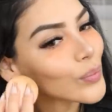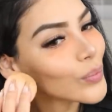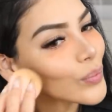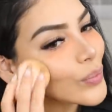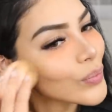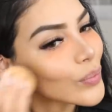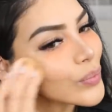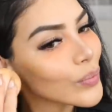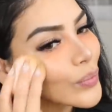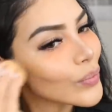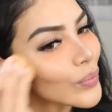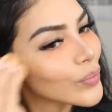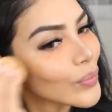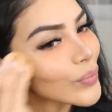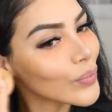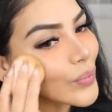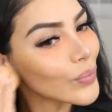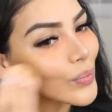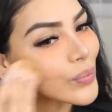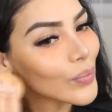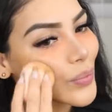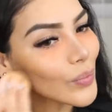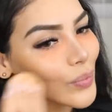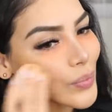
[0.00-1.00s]
y me gusta
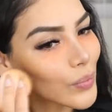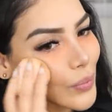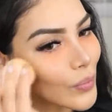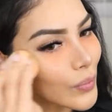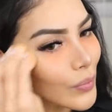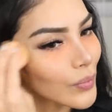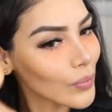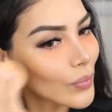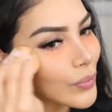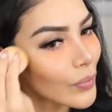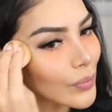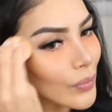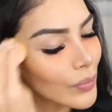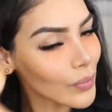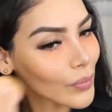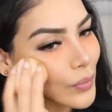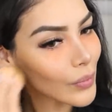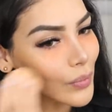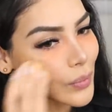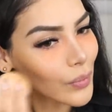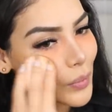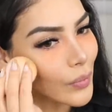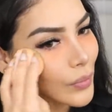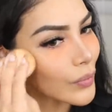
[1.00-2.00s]
aplicármelo
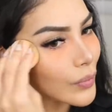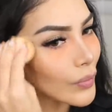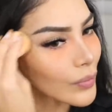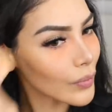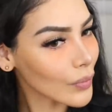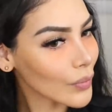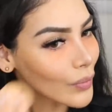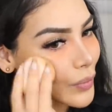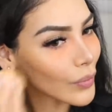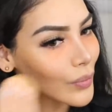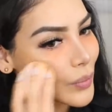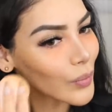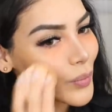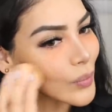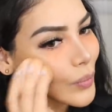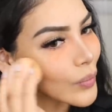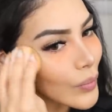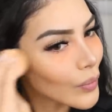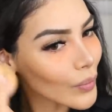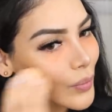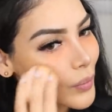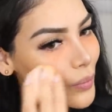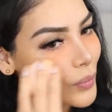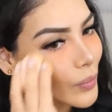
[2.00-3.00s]
con la
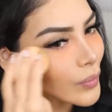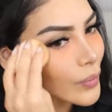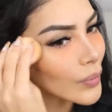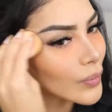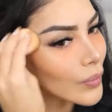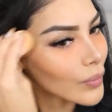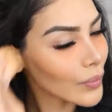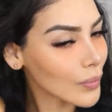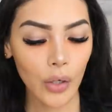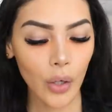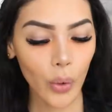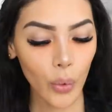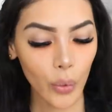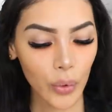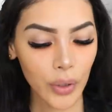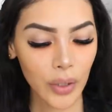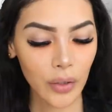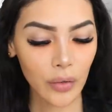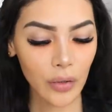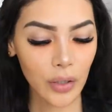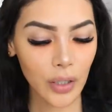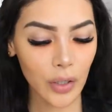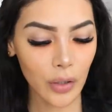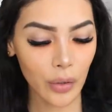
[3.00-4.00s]
esponja. Lo
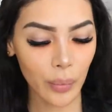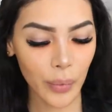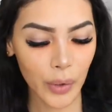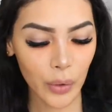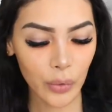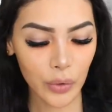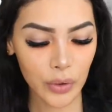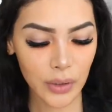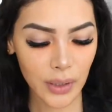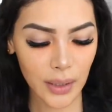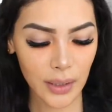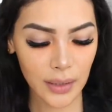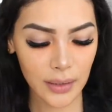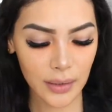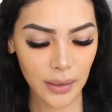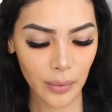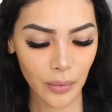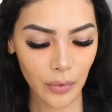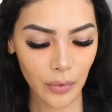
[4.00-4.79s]
único que no me gusta de este